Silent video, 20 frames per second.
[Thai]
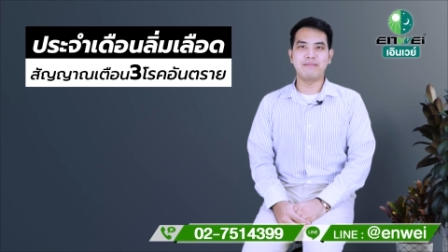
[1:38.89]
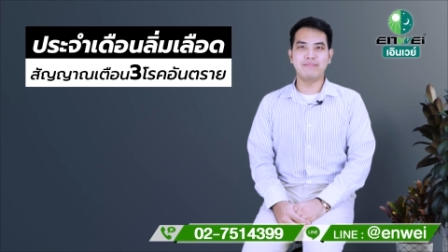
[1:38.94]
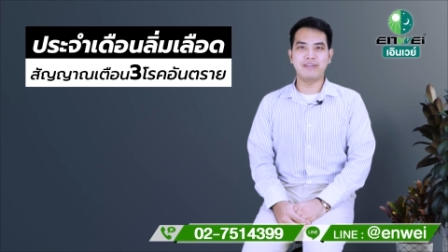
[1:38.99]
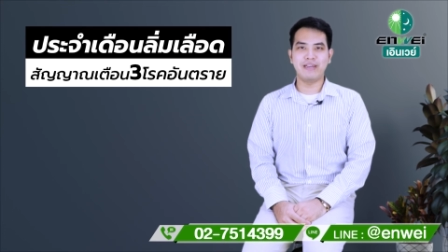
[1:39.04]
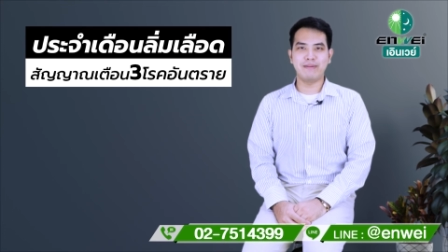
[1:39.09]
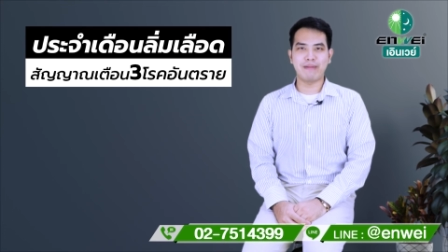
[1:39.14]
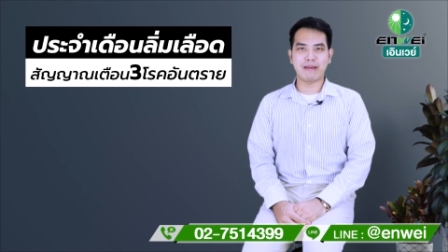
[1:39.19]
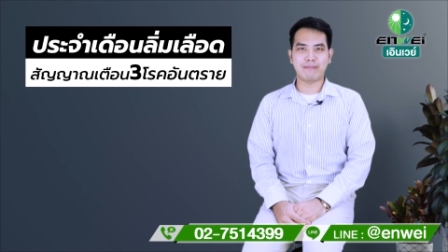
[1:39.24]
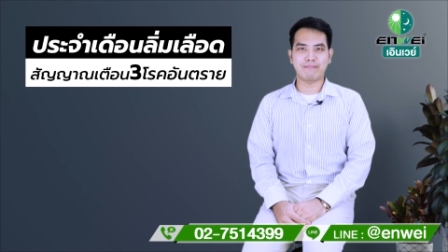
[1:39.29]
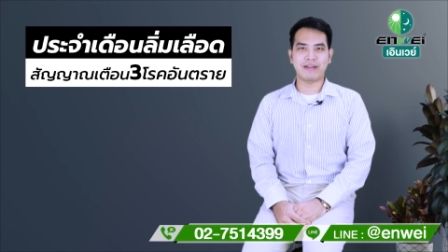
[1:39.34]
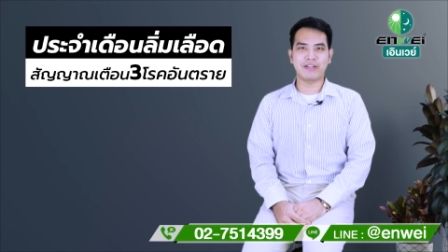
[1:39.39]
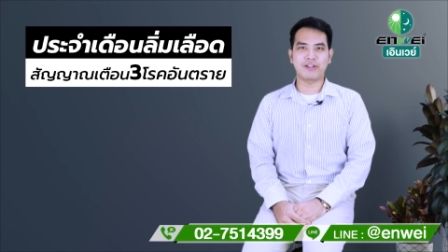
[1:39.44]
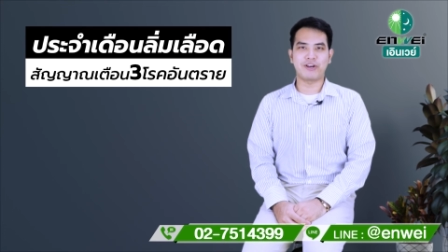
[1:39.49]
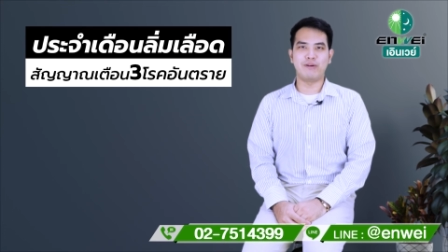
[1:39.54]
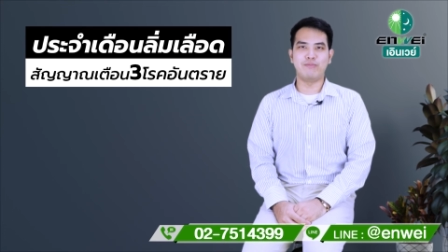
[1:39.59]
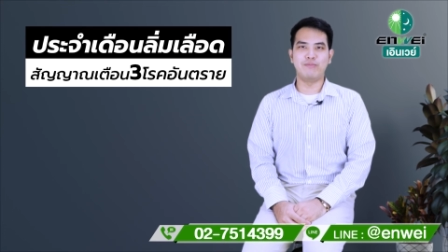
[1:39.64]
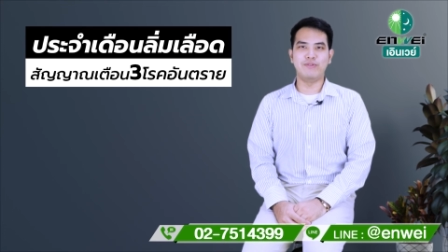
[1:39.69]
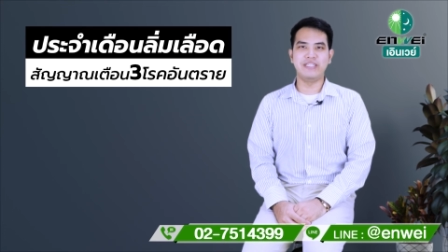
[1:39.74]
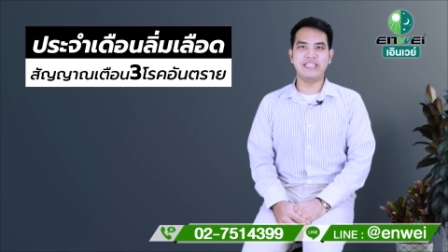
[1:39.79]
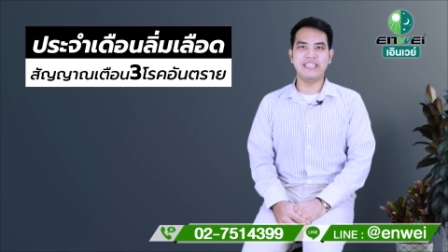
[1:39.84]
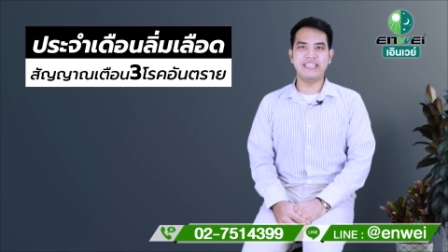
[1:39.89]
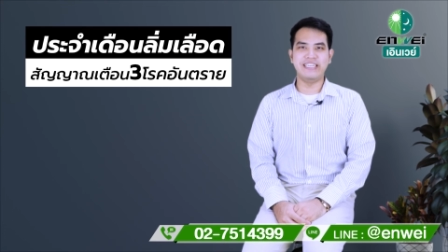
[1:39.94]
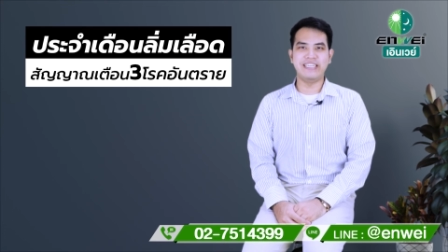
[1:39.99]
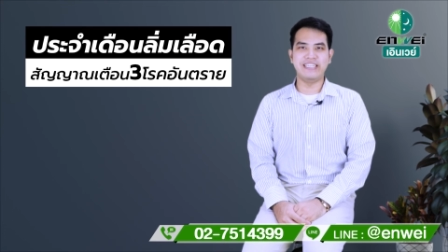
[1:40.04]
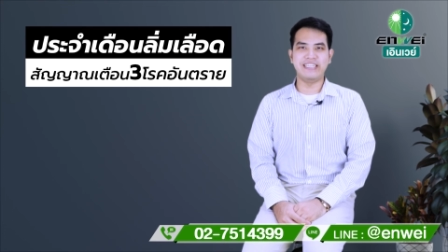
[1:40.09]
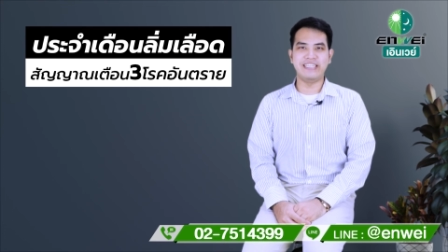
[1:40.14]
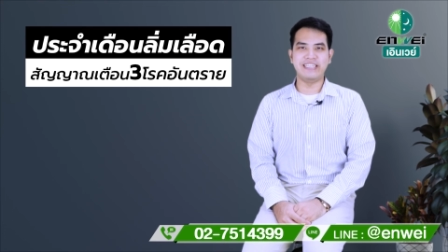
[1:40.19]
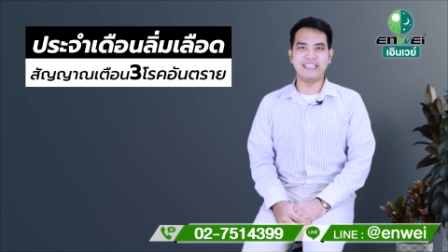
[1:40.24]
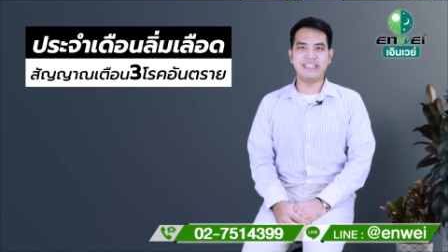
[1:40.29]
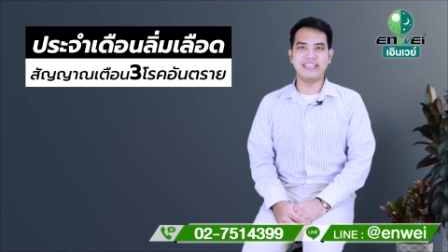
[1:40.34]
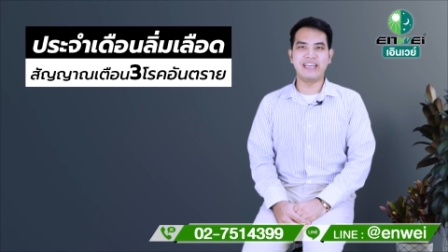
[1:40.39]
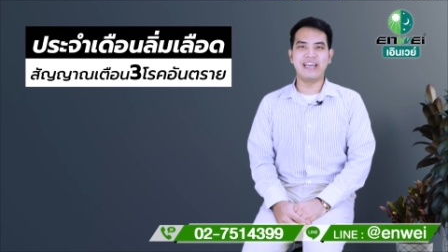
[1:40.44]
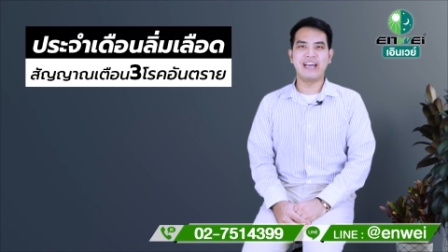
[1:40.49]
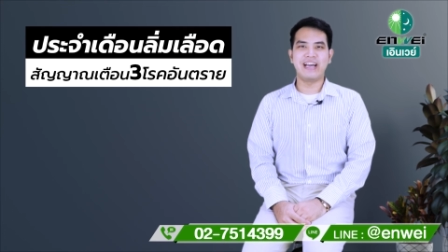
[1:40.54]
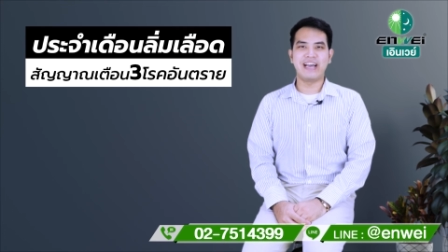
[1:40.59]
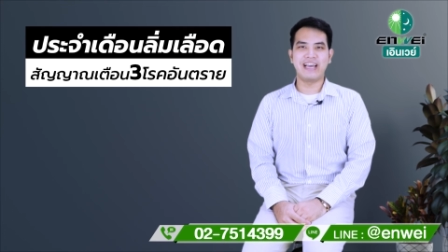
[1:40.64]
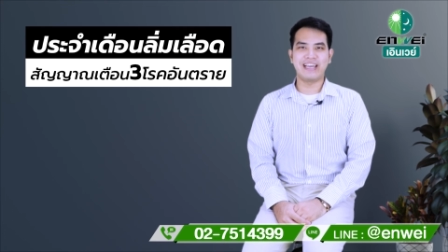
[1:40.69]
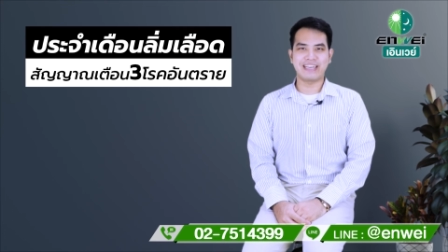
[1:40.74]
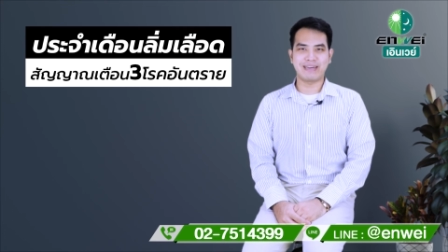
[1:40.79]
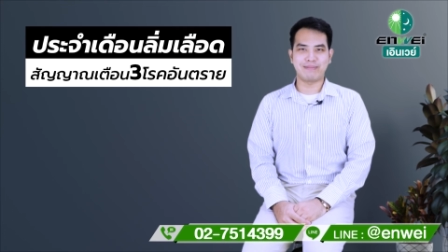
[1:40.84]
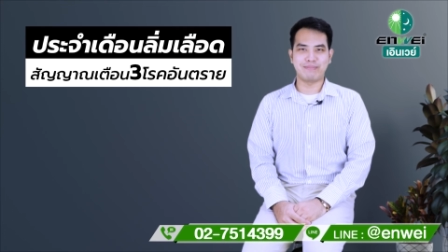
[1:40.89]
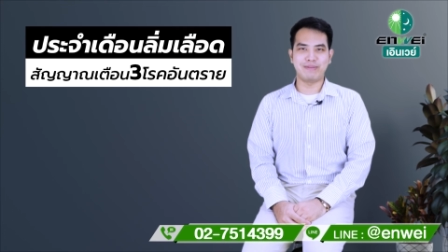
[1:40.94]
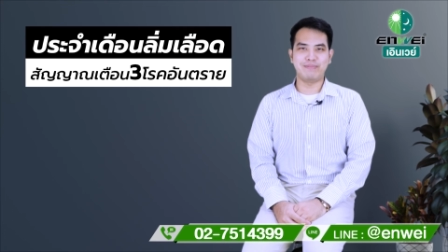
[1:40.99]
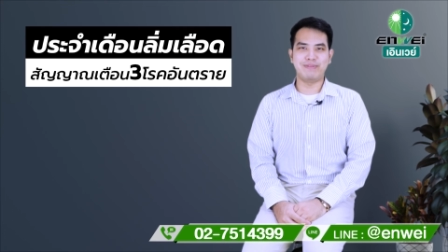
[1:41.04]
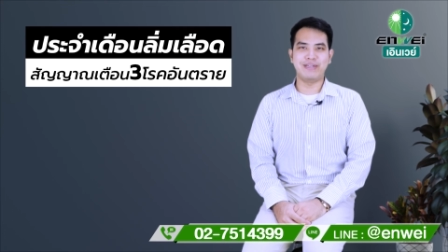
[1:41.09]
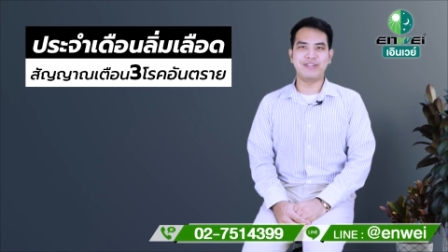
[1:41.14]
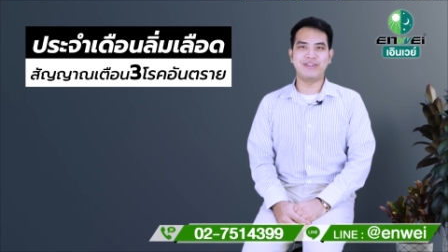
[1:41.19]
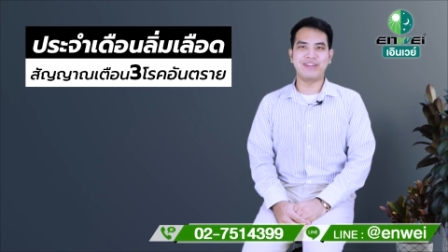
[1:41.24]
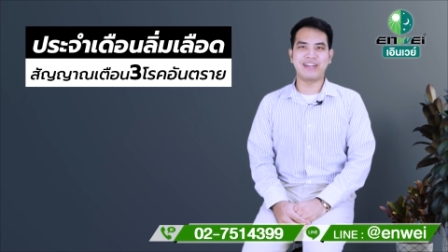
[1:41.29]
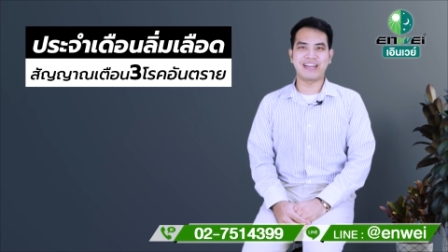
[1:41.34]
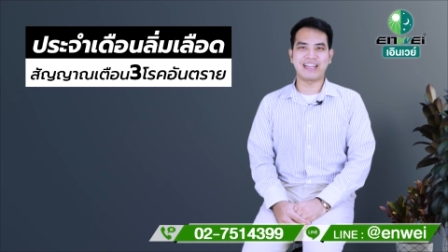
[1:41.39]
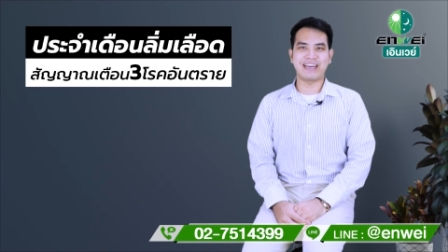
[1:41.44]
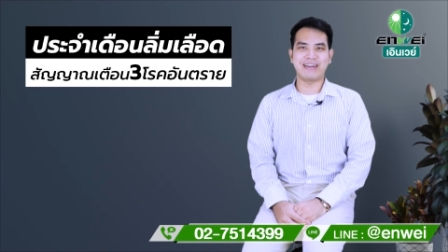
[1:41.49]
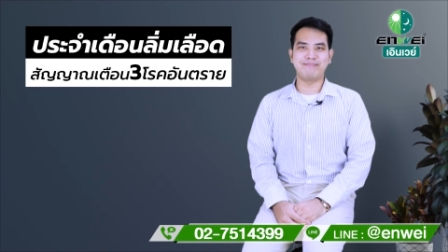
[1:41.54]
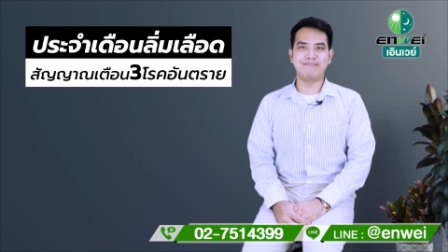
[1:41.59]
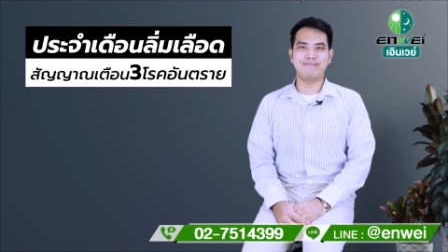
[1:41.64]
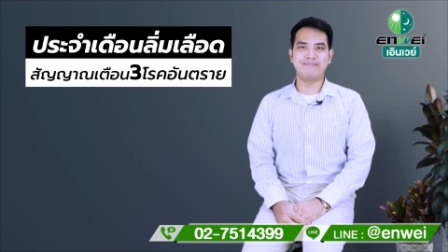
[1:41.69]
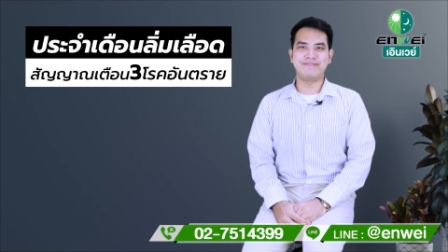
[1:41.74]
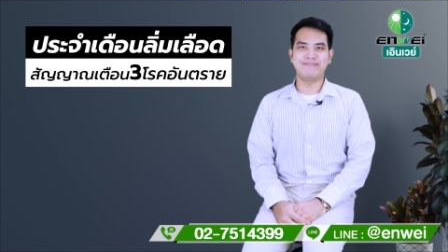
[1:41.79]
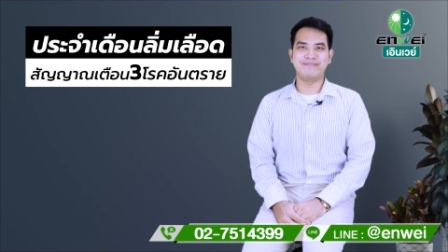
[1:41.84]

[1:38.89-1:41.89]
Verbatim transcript: เพื่อแบ่งปันข้อมูลดีๆนี้ให้กับเพื่อนๆด้วยนะครับ